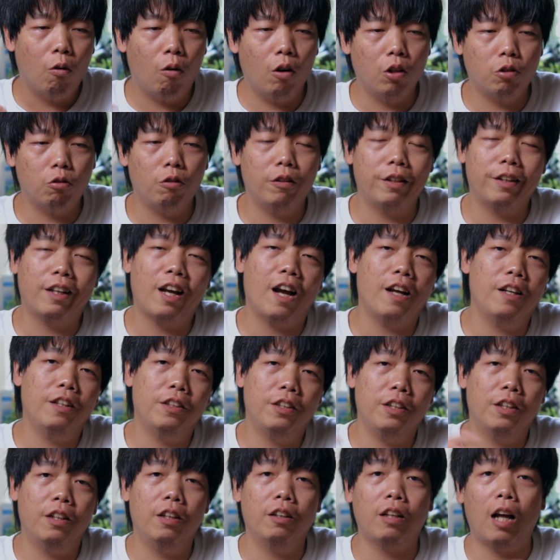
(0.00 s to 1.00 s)
或者说，你看一
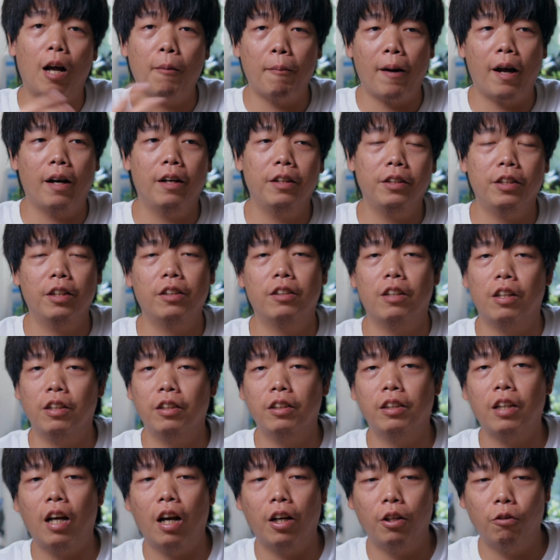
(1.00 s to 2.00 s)
些他拍的一些
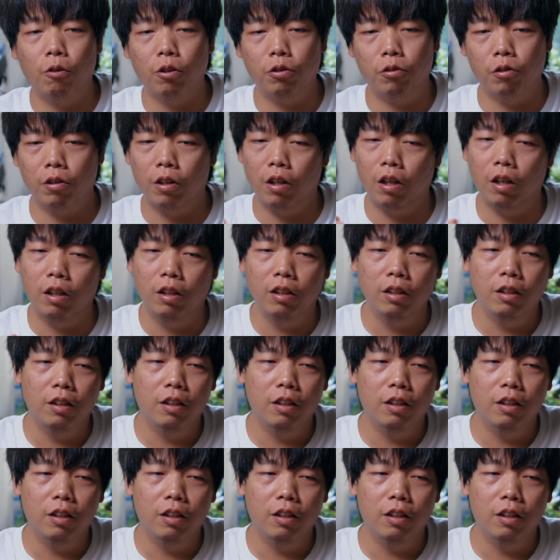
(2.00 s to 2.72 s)
人像，你会觉得